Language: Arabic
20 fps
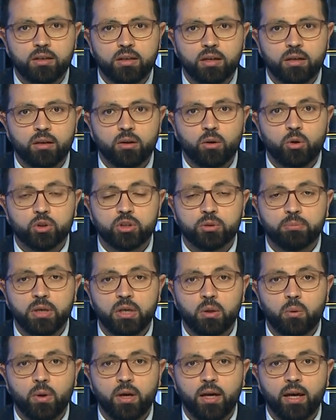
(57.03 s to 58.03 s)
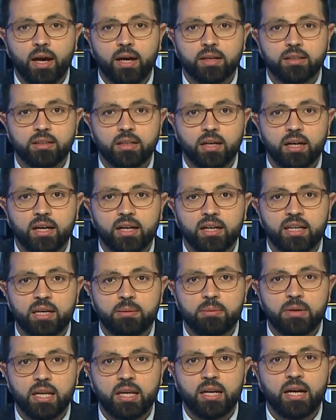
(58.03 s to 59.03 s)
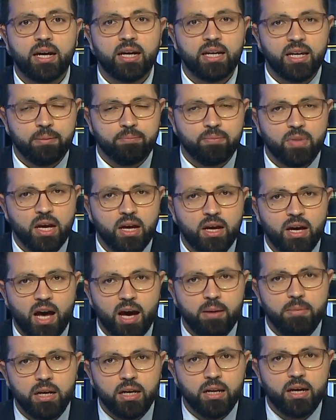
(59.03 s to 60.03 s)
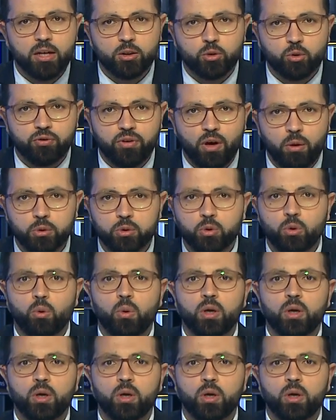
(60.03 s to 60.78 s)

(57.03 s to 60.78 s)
كقطب واحد حاكم للعالم أم أنها تفوض تخوض